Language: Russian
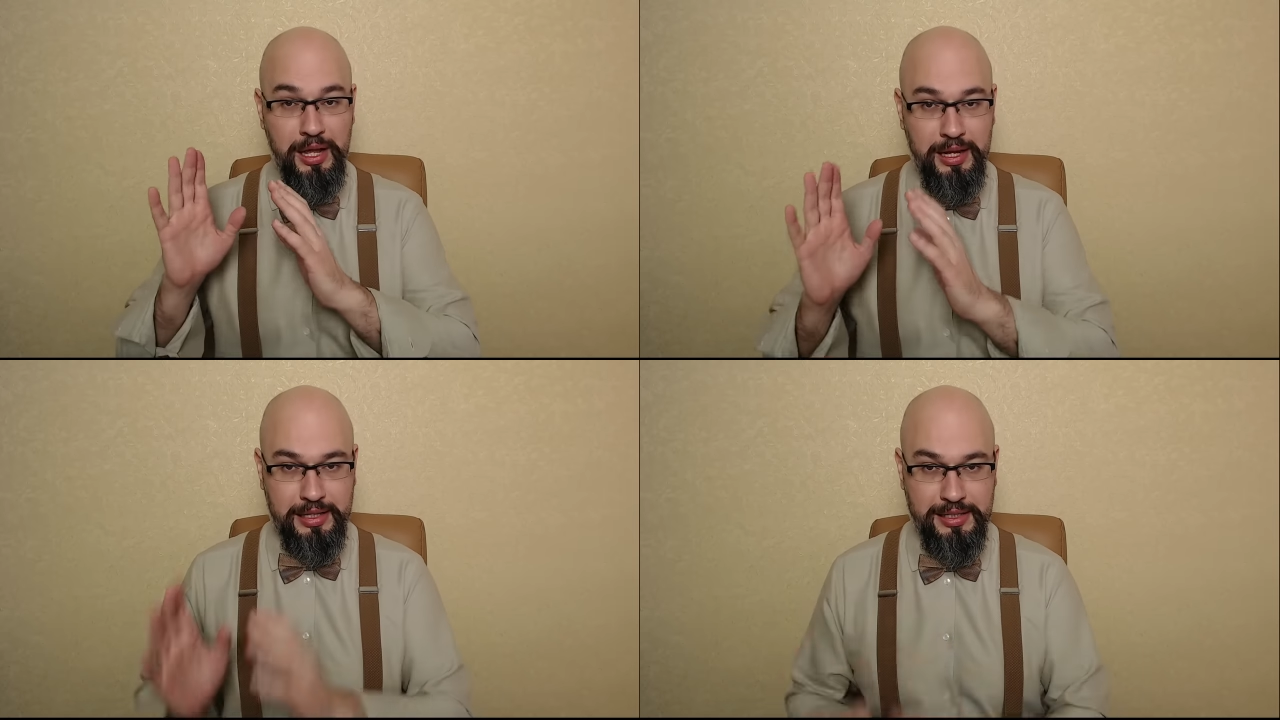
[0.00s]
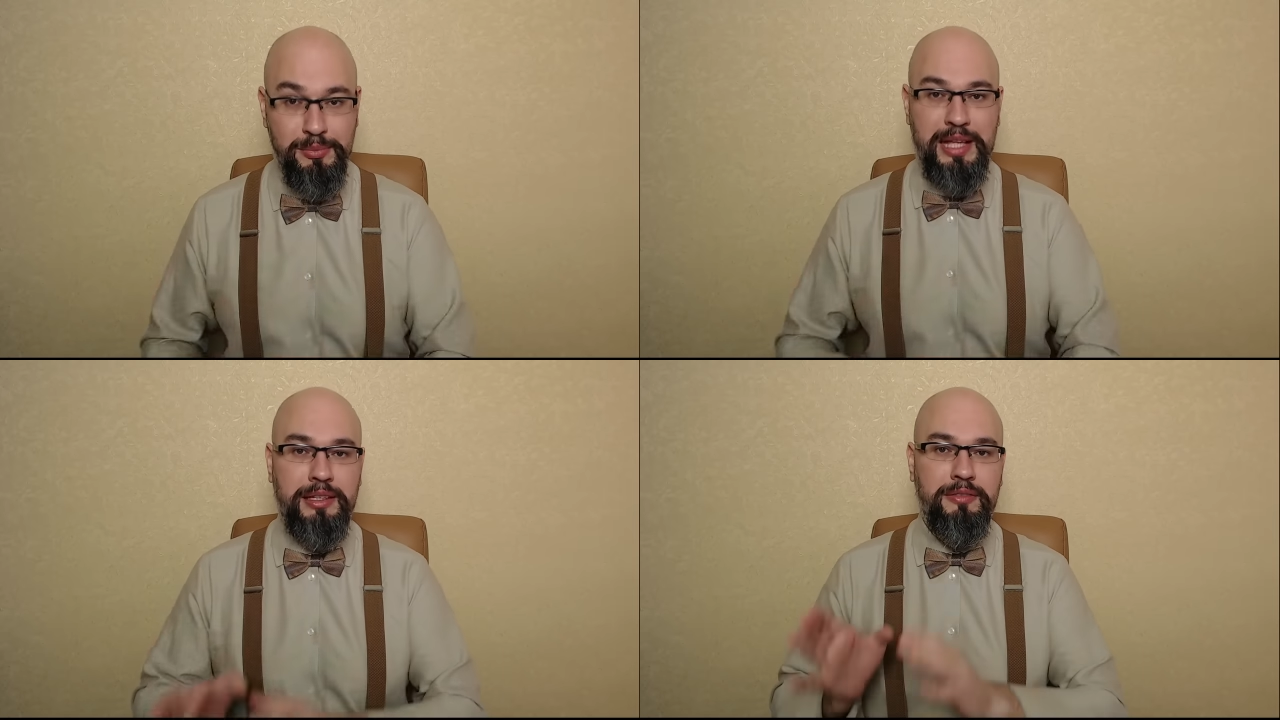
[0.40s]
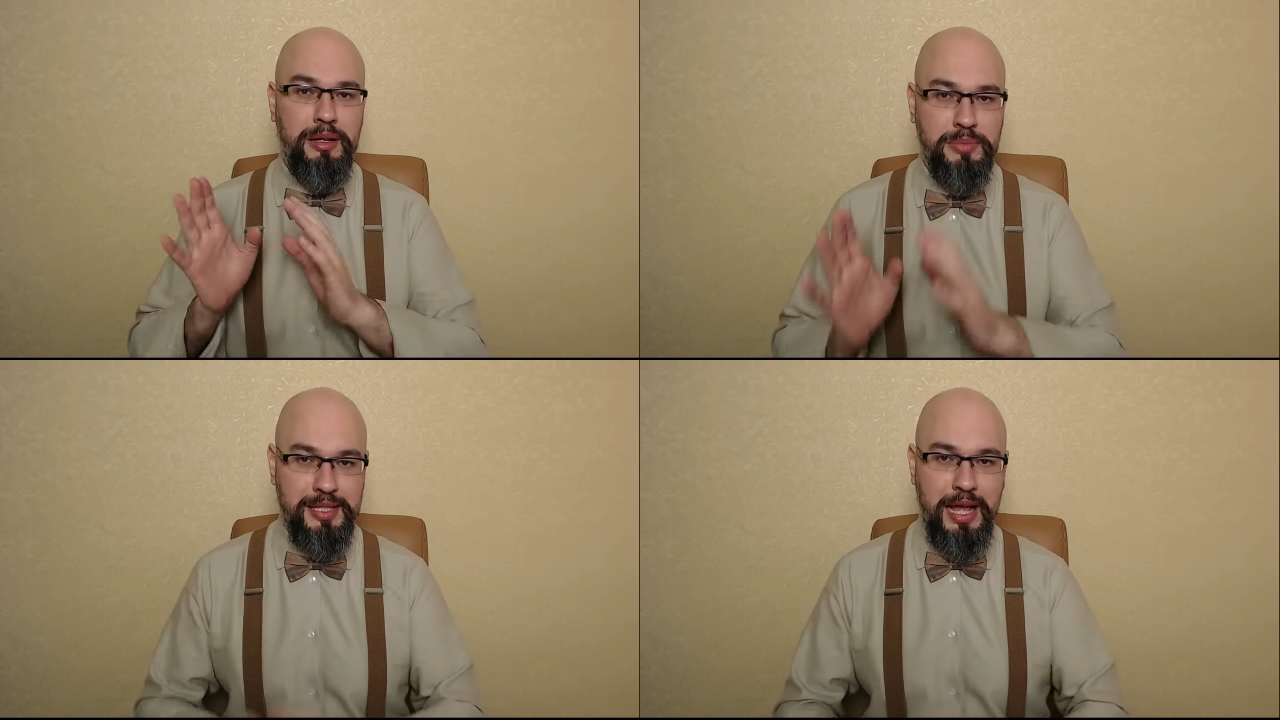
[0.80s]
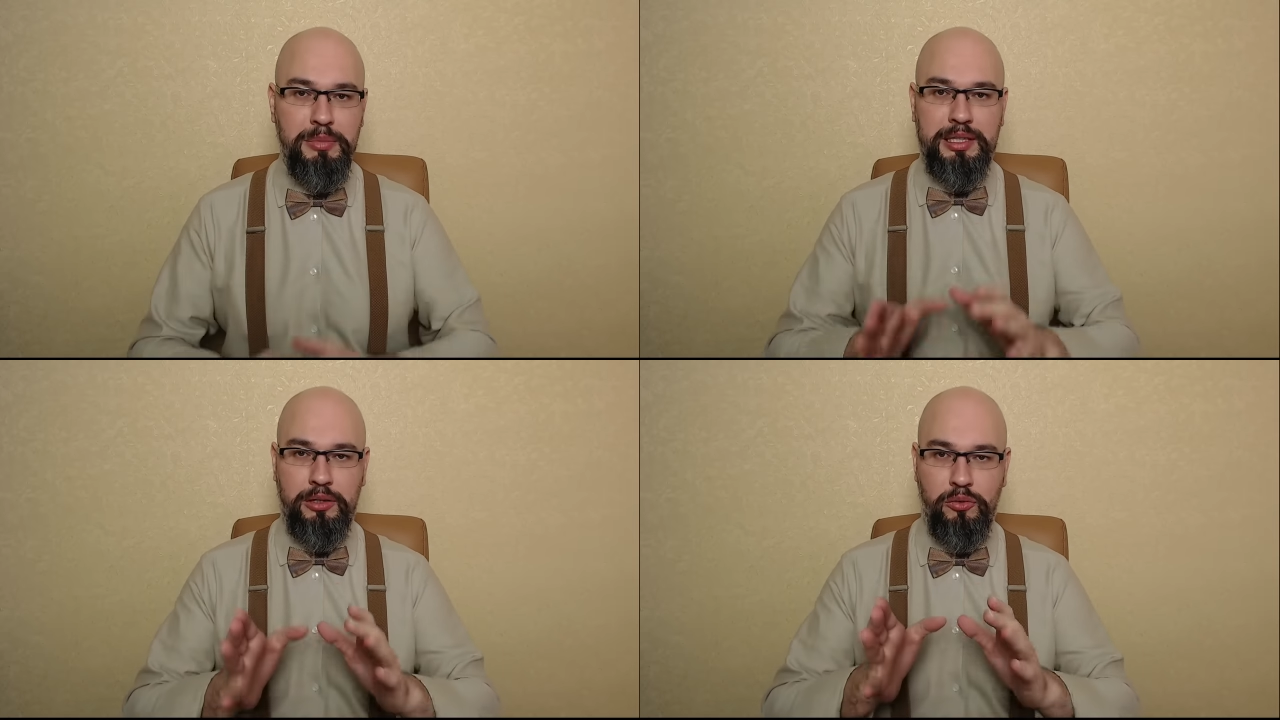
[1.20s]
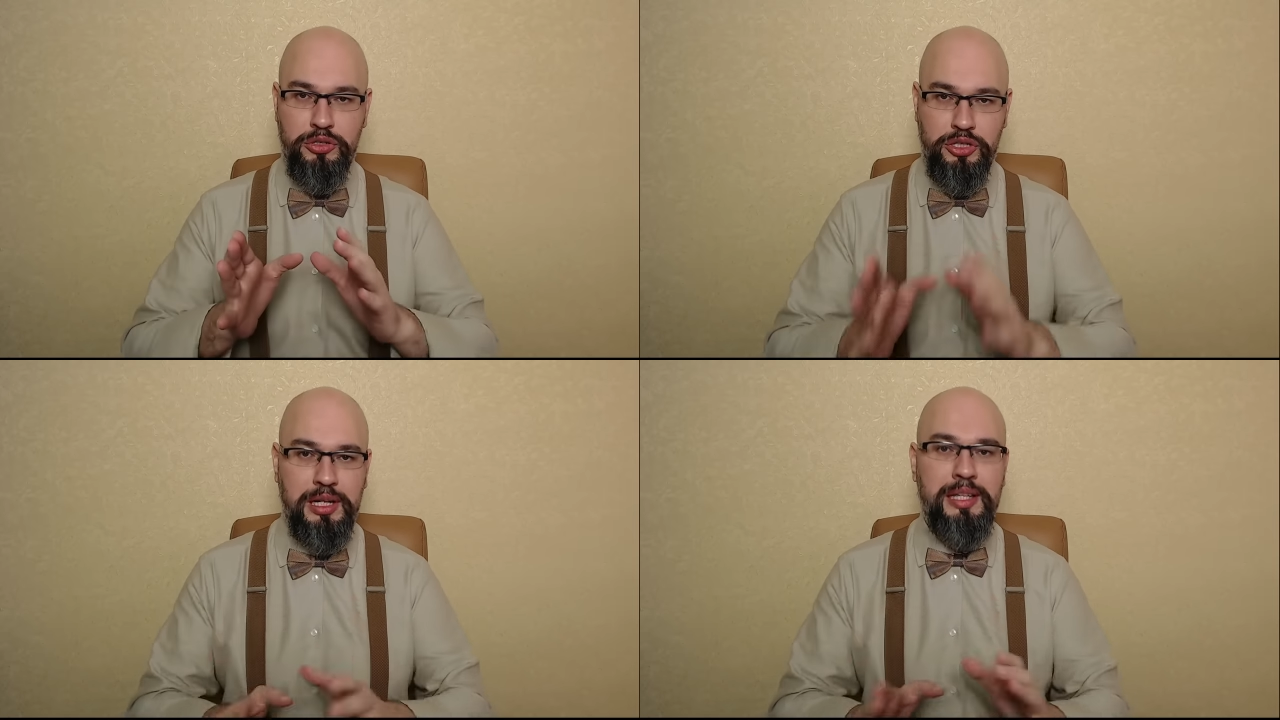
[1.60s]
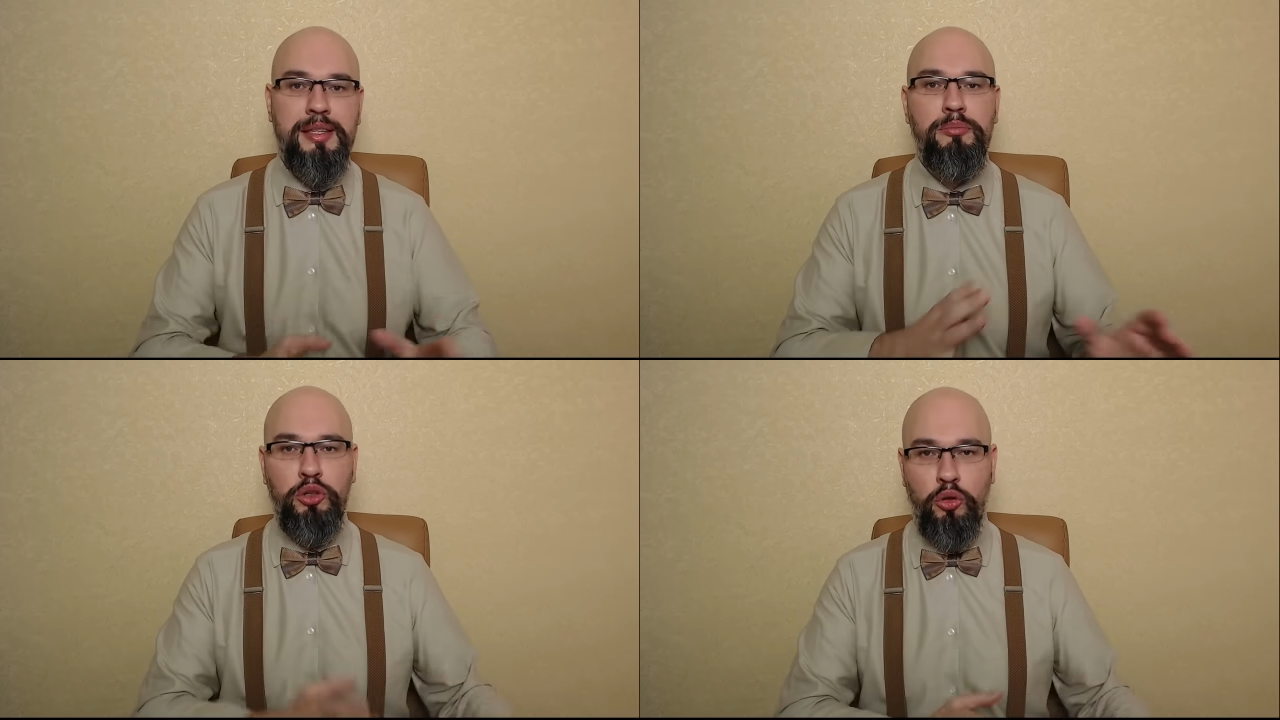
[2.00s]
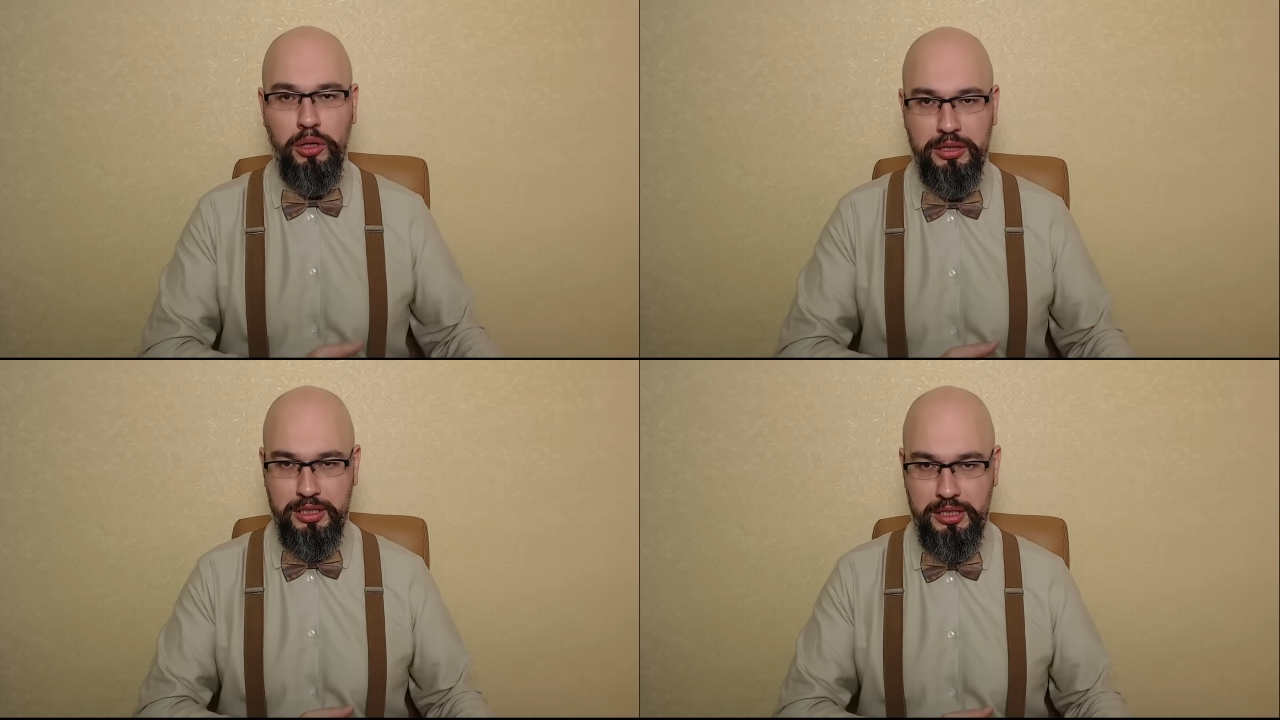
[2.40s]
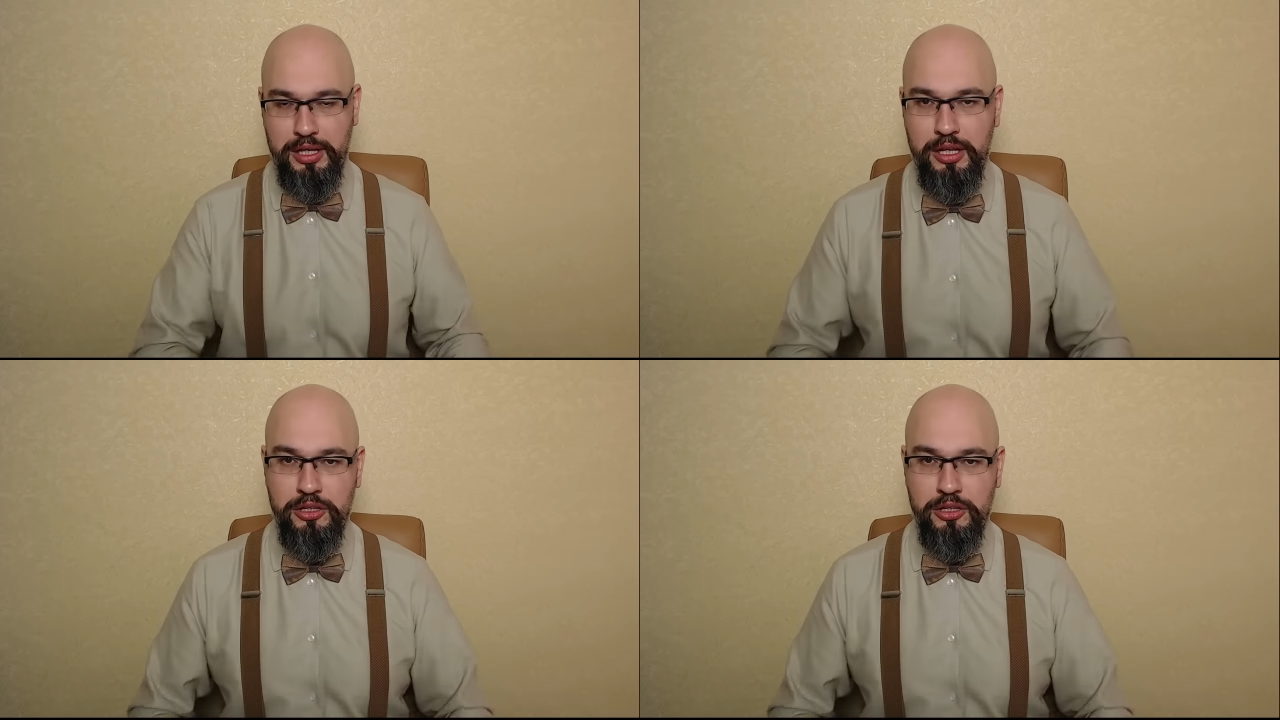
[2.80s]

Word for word: Рассматриваем самый такой железобетонный